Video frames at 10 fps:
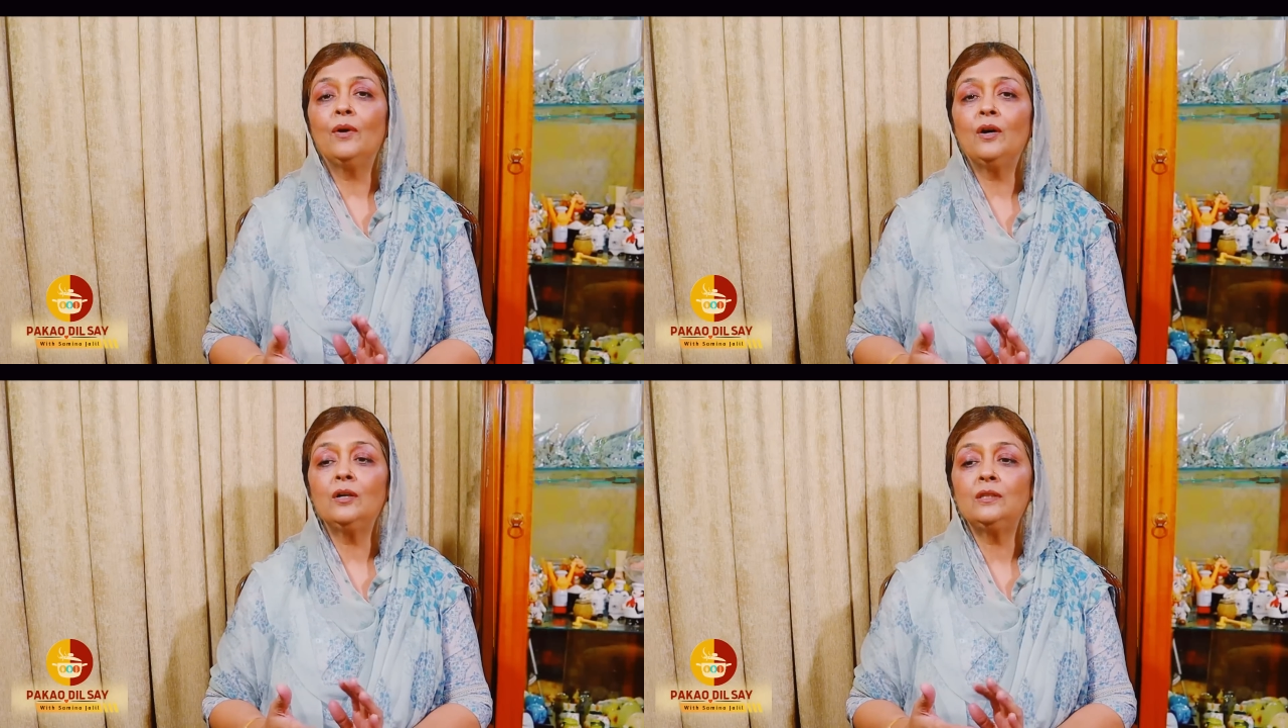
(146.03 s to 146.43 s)

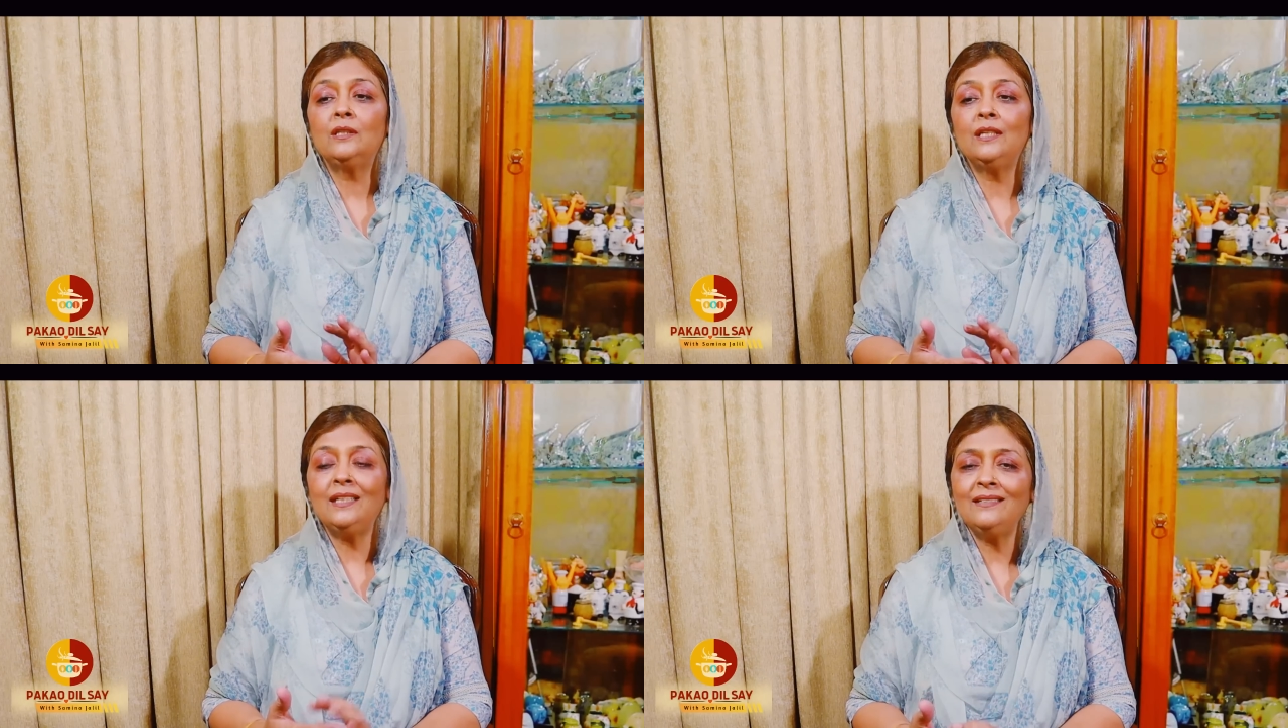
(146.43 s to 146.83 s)

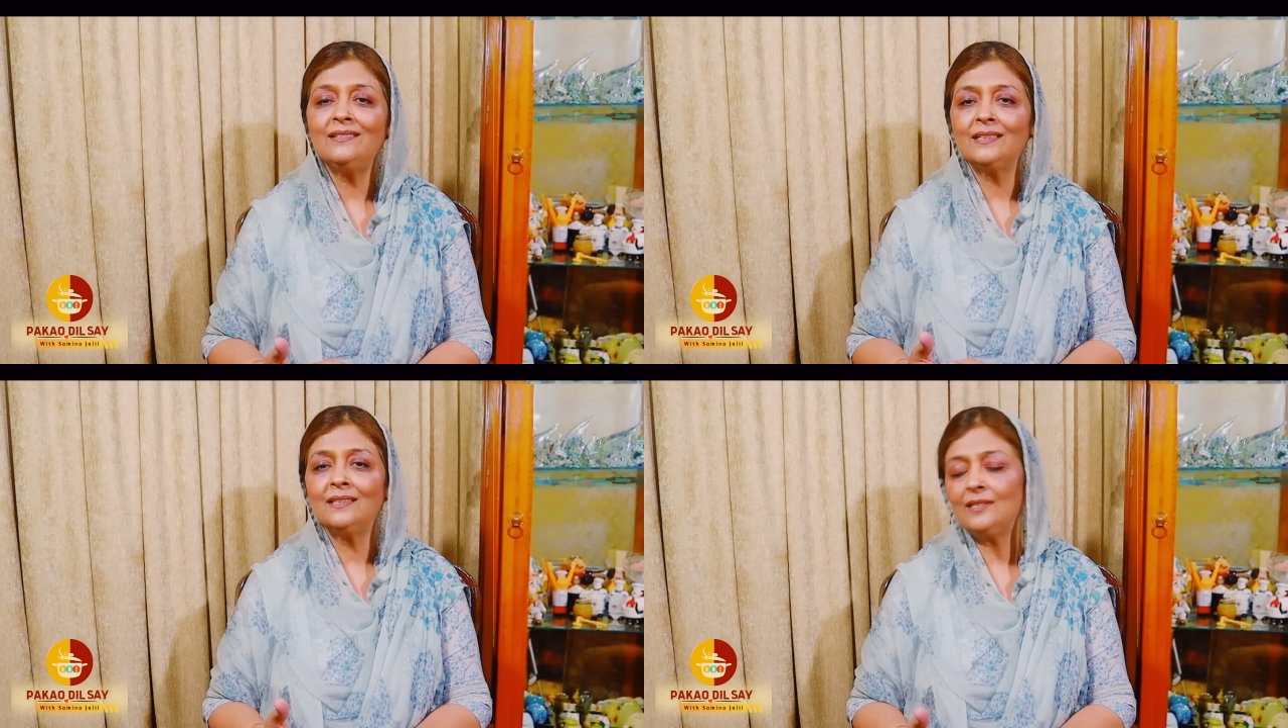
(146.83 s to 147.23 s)
बहुत ही
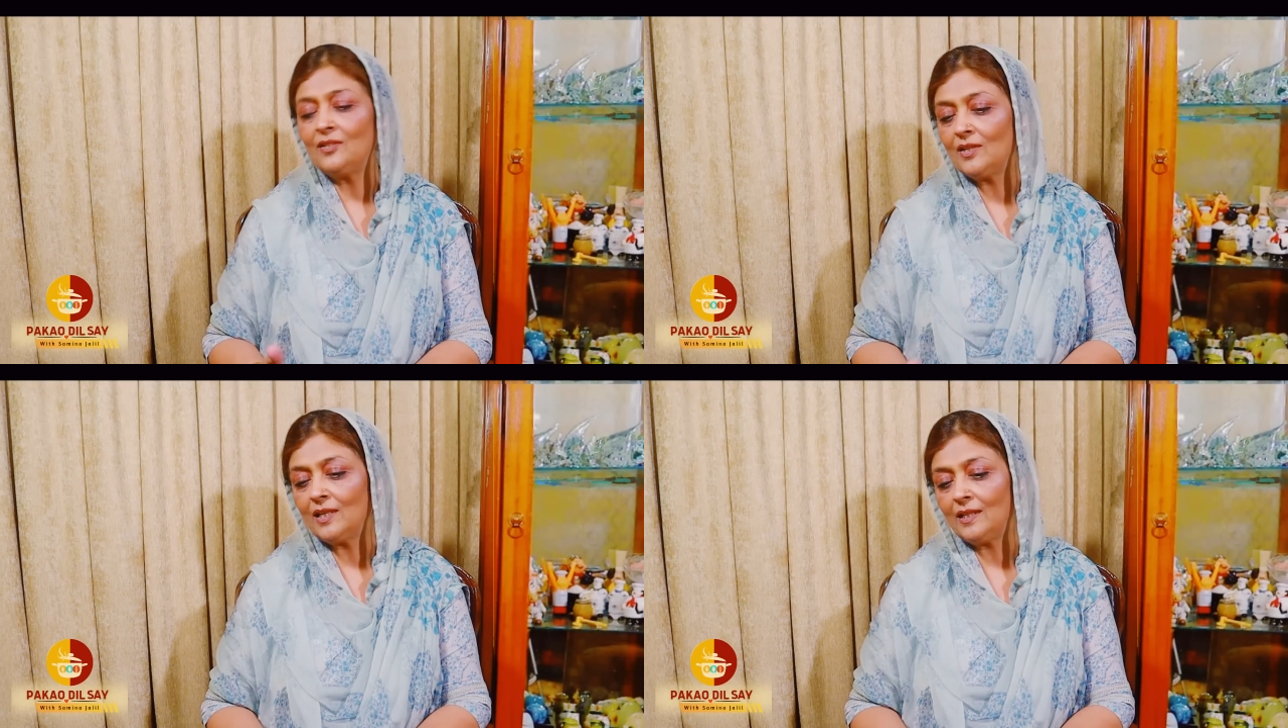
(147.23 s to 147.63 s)
ज़्यादा
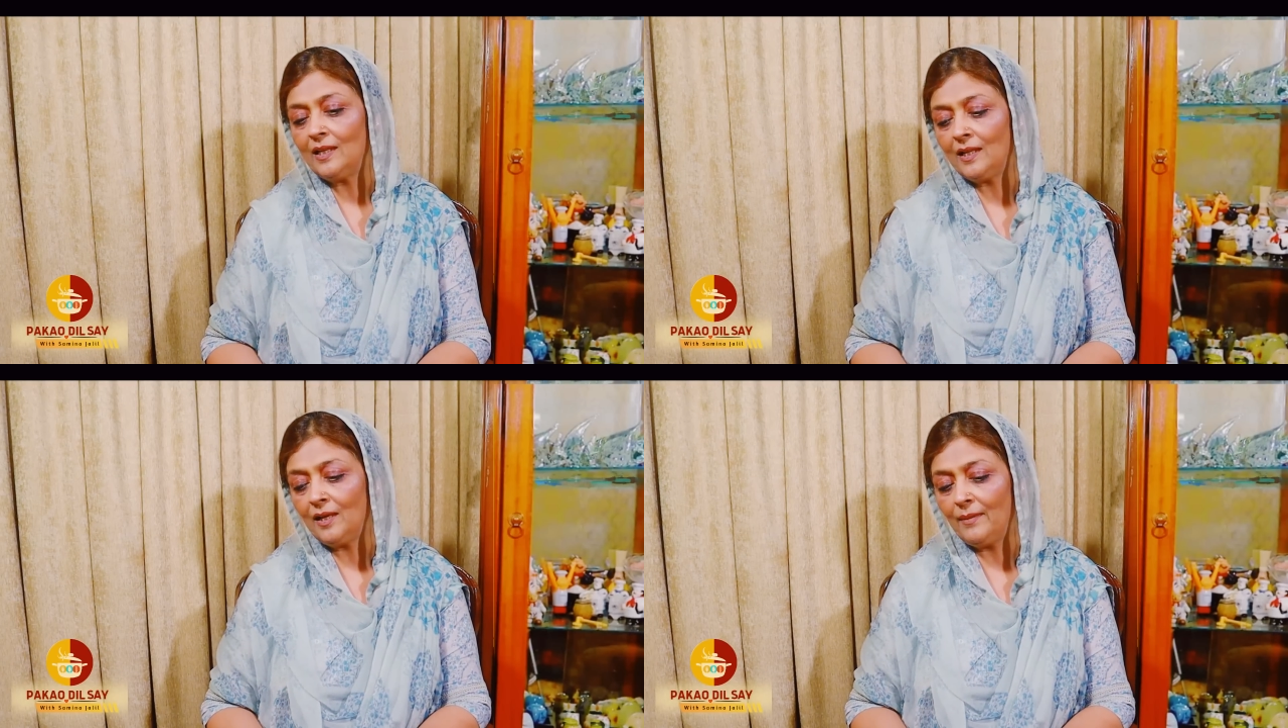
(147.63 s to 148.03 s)
जिसे
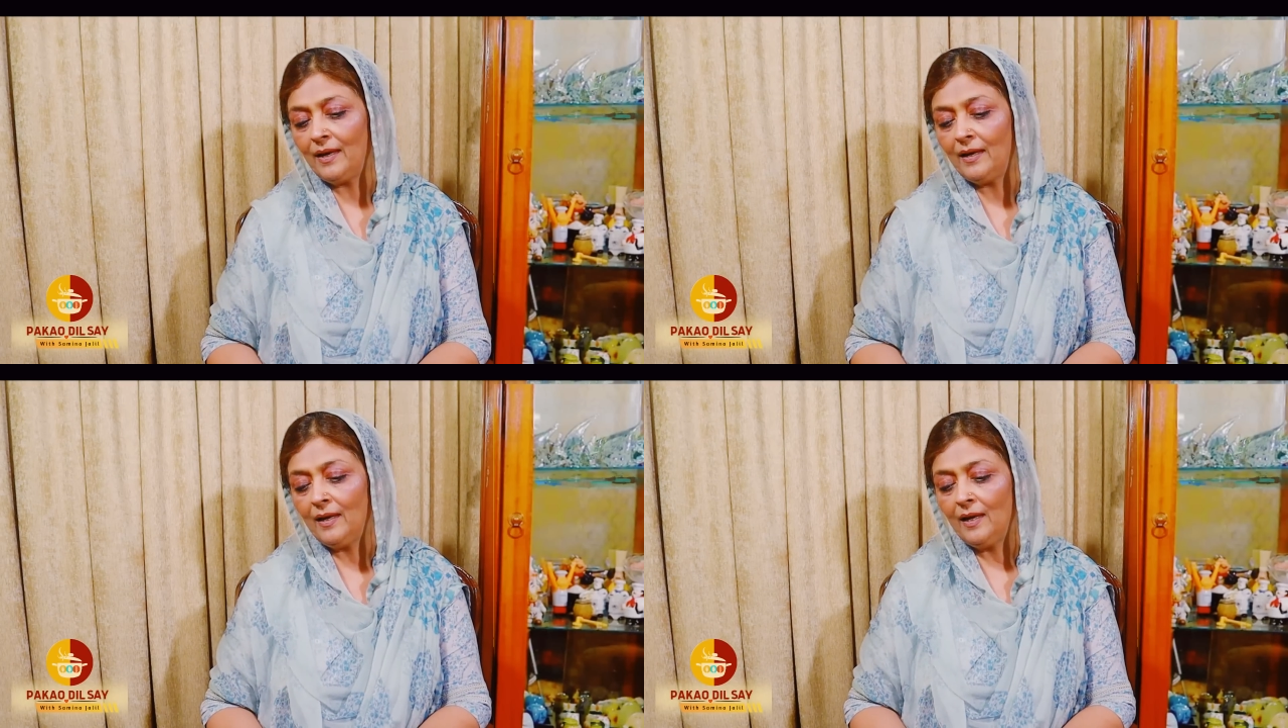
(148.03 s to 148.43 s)
कहते हैं ना कि
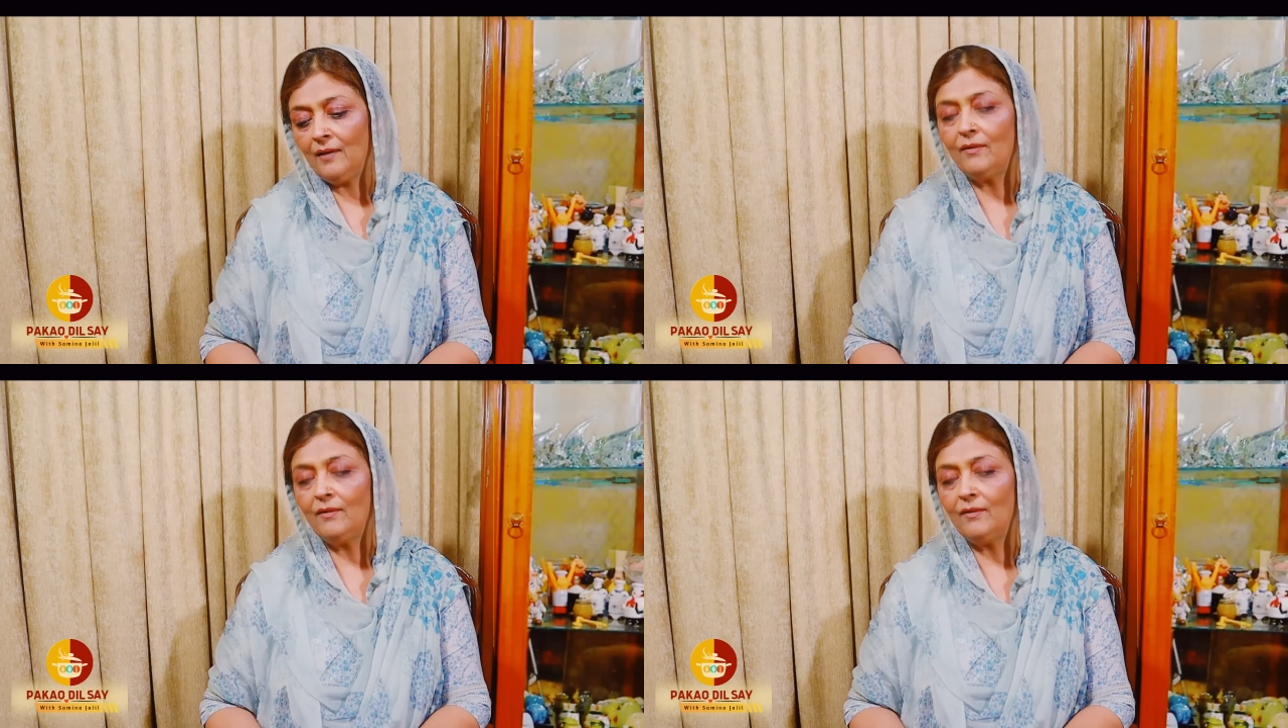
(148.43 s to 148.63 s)
मैं